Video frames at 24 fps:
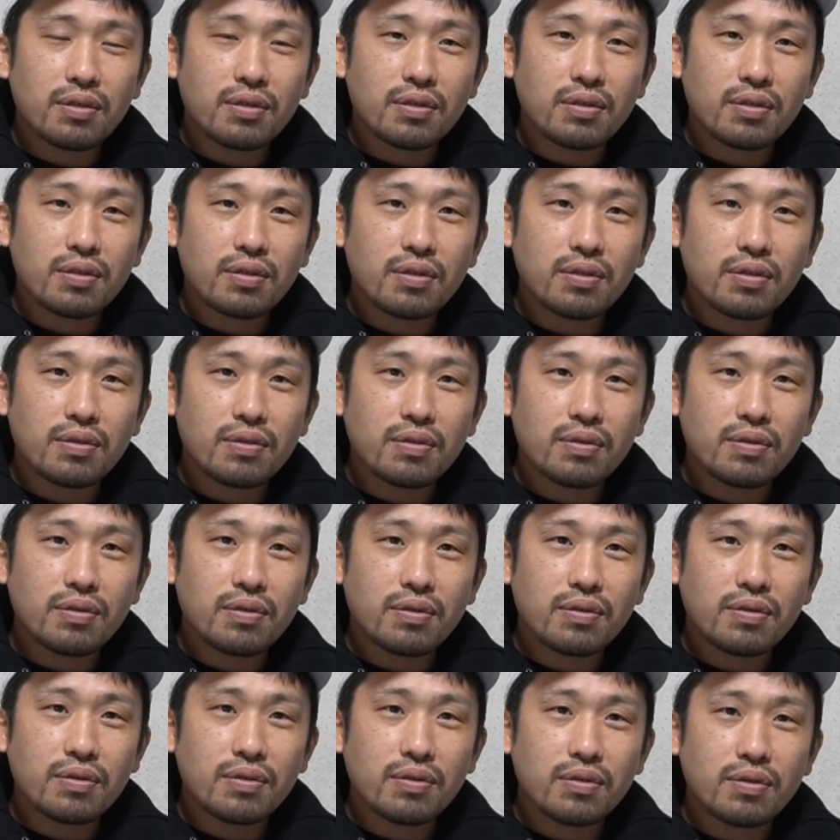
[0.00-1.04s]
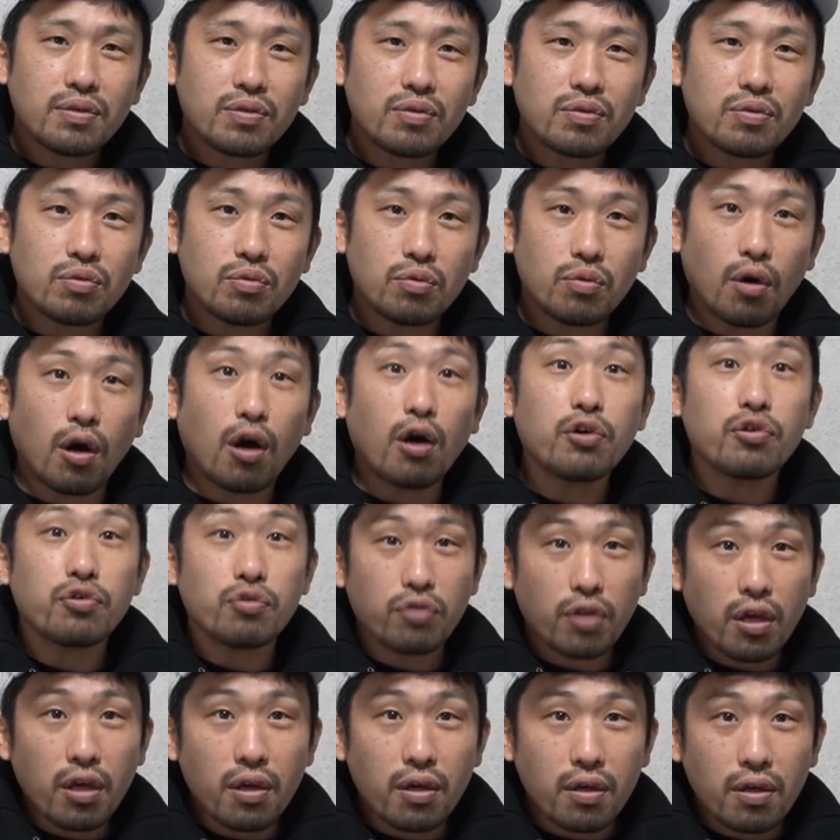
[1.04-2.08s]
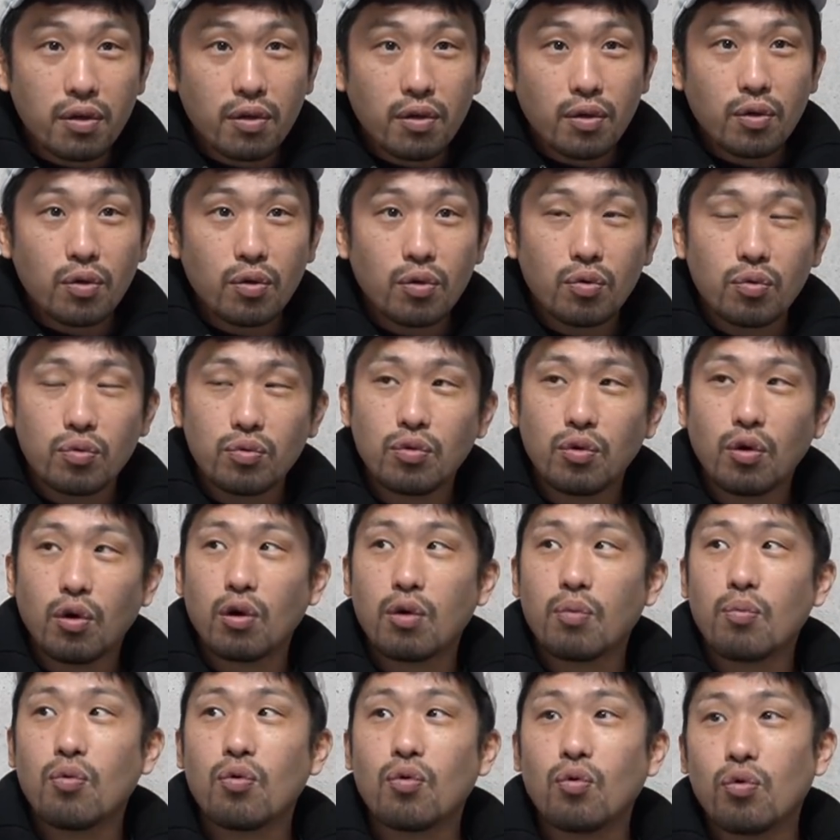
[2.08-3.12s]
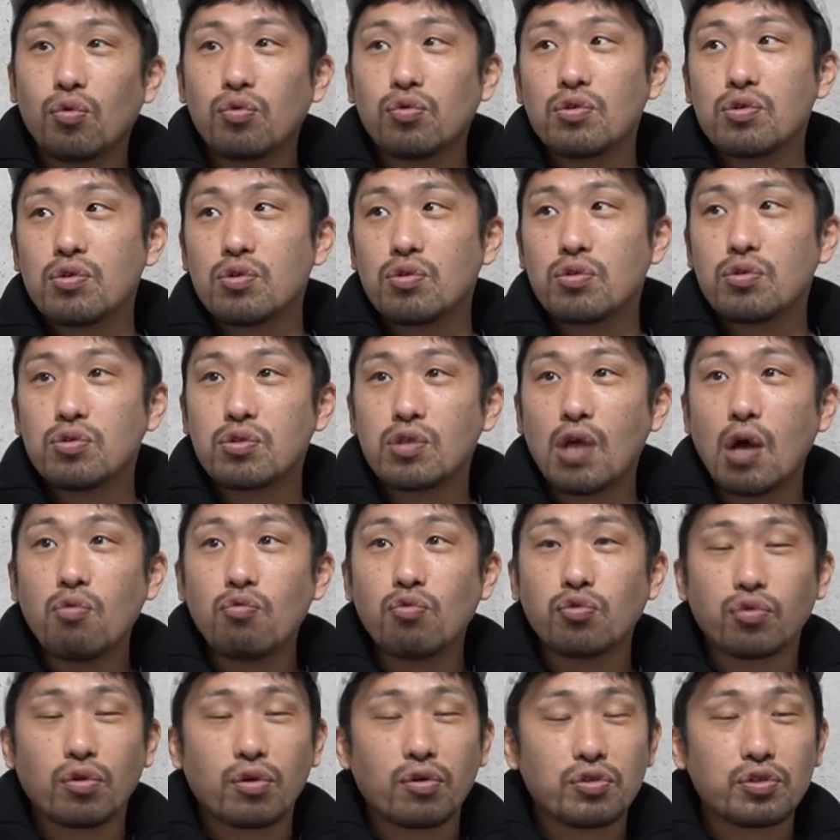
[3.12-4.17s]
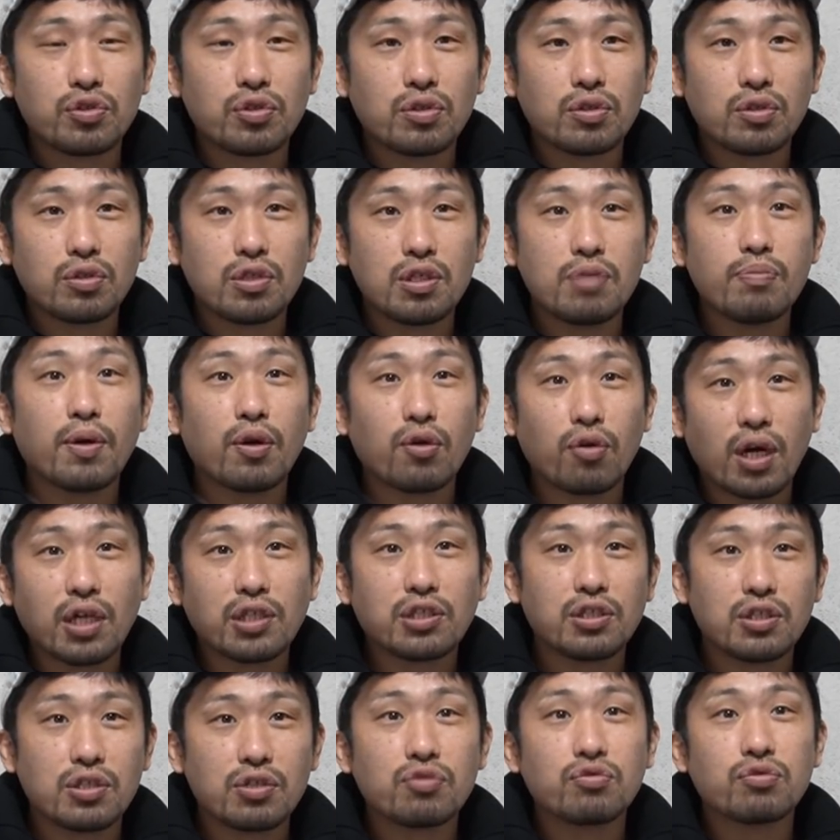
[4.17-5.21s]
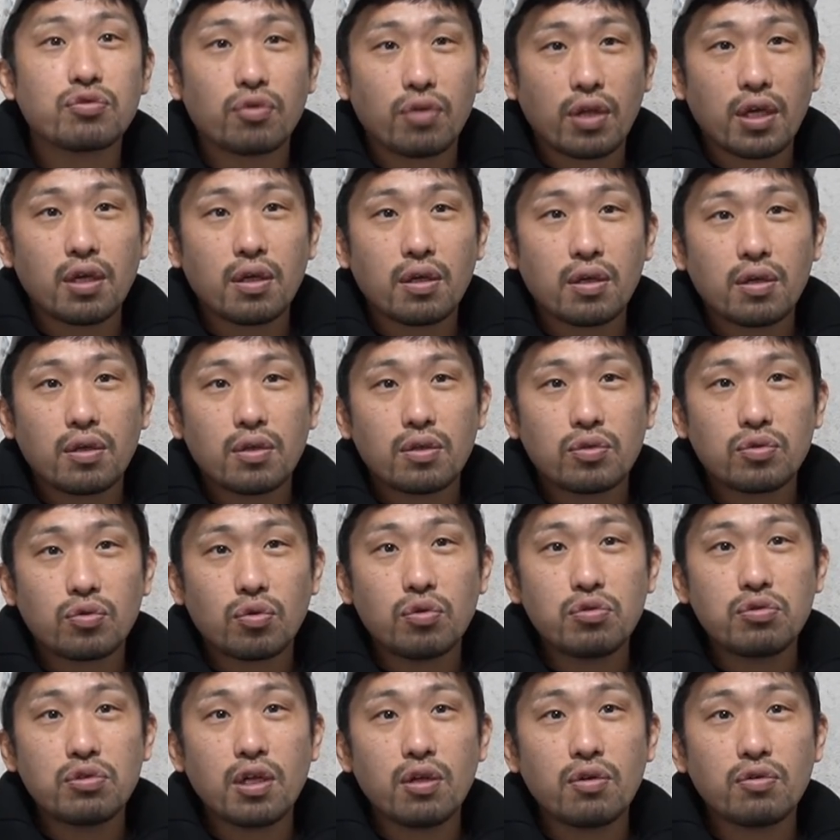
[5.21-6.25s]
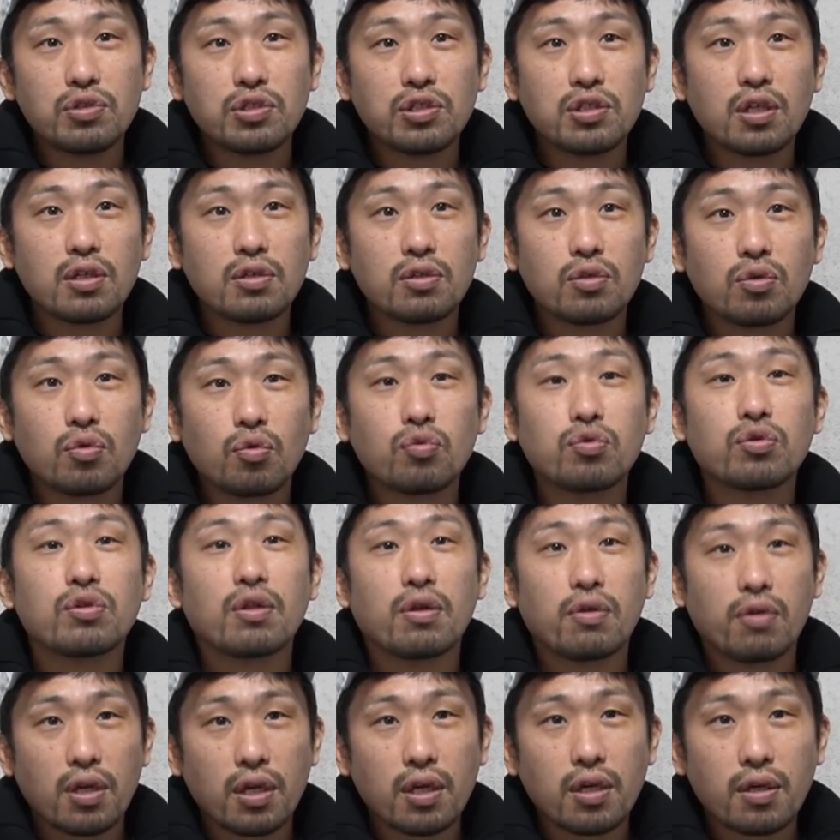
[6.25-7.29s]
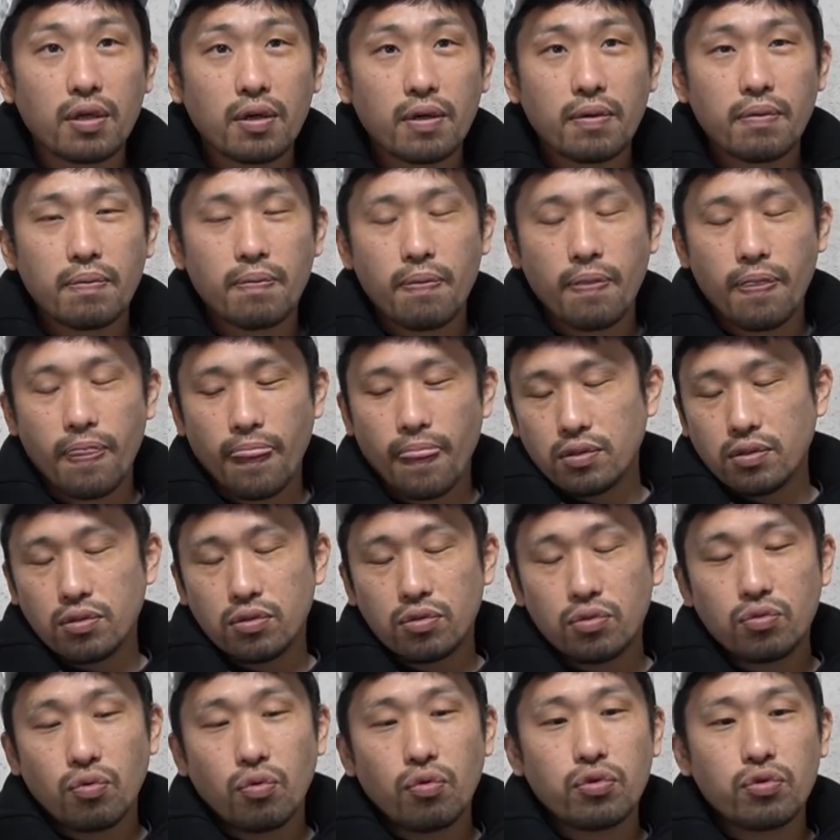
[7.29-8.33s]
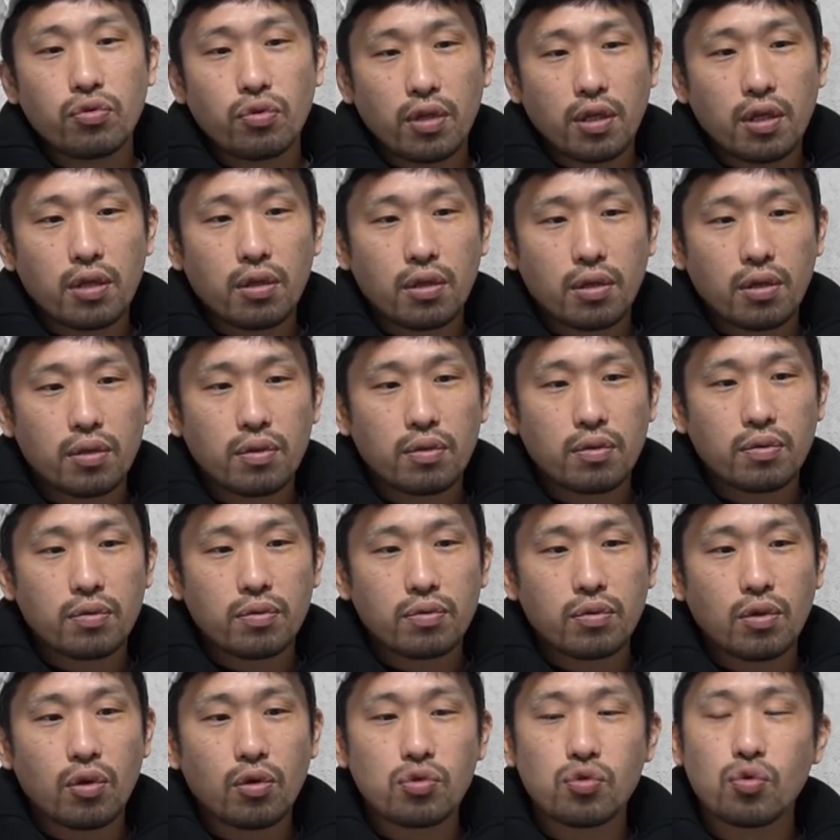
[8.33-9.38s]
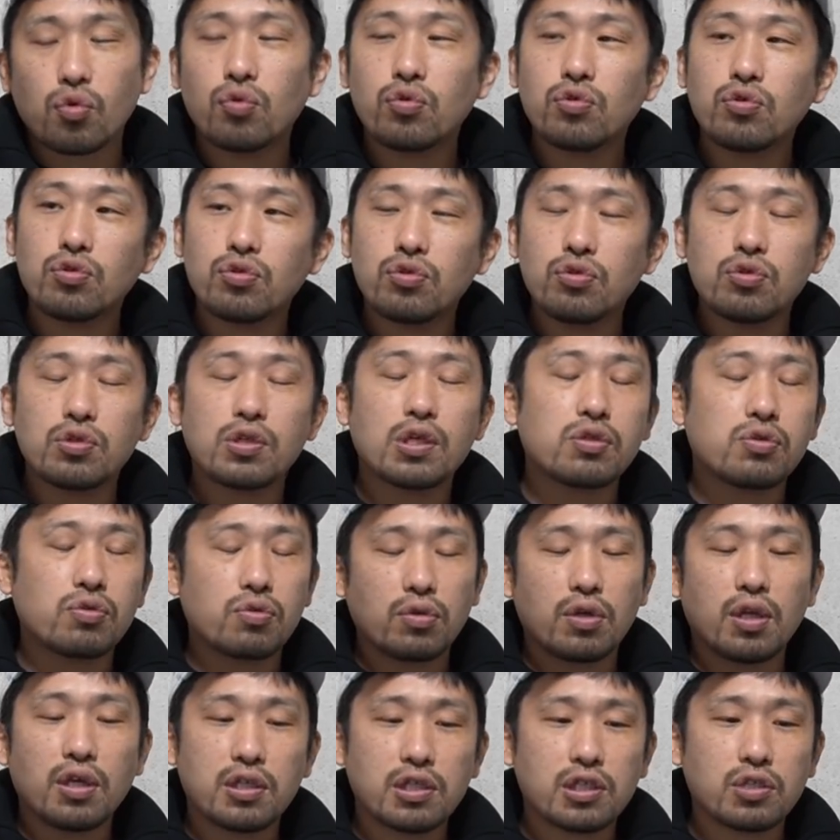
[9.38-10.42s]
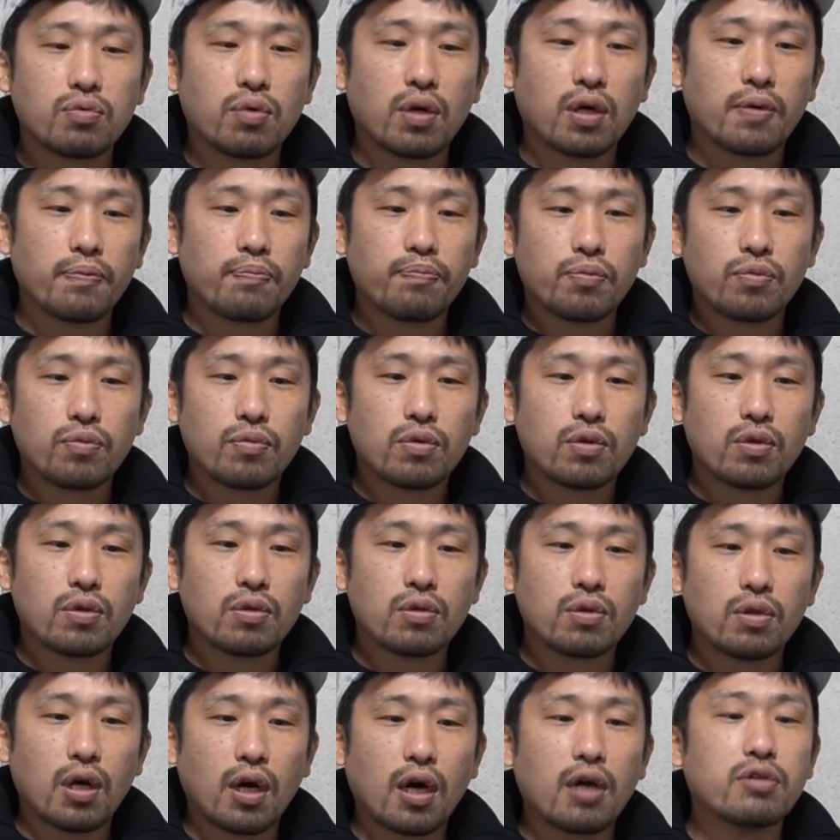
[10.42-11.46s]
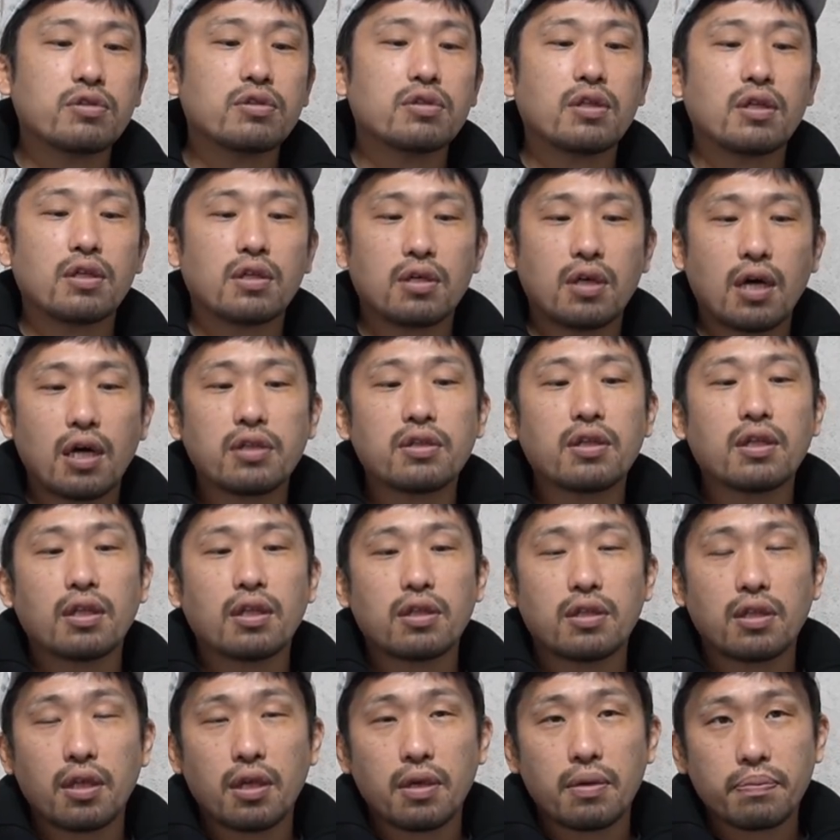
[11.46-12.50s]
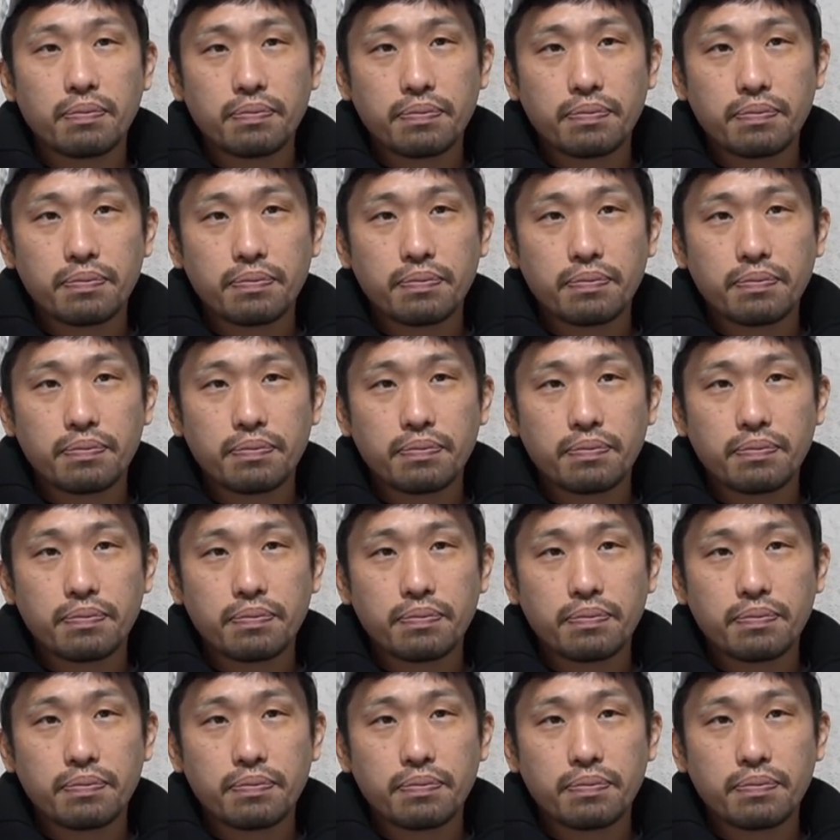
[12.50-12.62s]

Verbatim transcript: まあ、5倍ぐらいのパワーあるよね、うん、だからもう本当に3億とかの今の価値にするとね、うん、それぐらいの時代ってことだよね、うん、すごいよねだからそういう入札の歴史はあるんだあったんだって